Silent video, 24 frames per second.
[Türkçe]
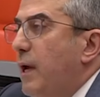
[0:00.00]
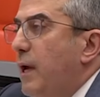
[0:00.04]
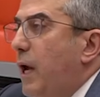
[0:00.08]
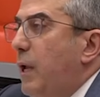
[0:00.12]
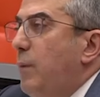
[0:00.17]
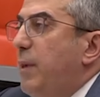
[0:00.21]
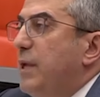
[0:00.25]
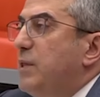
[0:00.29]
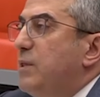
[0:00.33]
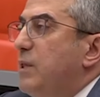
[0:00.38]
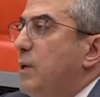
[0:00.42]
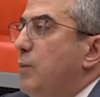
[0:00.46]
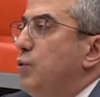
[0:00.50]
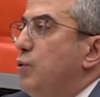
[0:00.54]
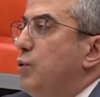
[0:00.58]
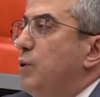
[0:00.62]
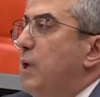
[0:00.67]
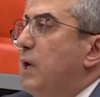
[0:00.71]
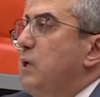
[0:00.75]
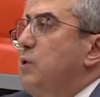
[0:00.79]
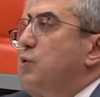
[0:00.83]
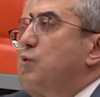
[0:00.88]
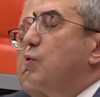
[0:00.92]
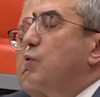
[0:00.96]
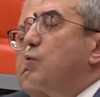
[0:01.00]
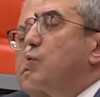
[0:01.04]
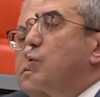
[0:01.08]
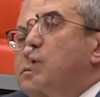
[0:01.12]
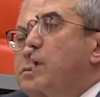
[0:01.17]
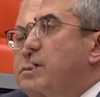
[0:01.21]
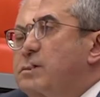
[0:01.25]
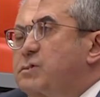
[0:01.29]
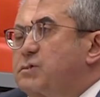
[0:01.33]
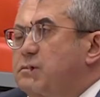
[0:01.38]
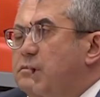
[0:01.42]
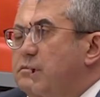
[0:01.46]
Elbette bunlar
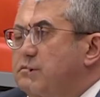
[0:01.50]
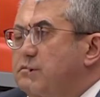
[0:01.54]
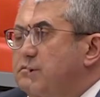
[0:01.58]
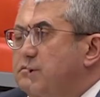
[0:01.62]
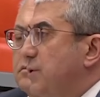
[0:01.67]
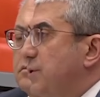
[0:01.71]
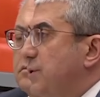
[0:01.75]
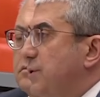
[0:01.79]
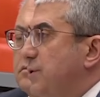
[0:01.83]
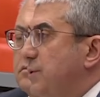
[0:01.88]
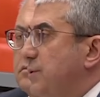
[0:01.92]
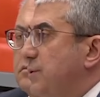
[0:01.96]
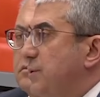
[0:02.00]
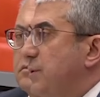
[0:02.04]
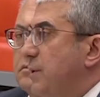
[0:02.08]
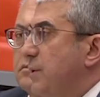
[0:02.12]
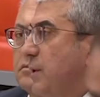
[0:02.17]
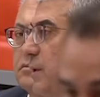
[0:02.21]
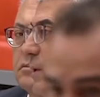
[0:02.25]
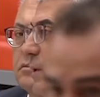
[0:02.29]
sorgulanacaktır.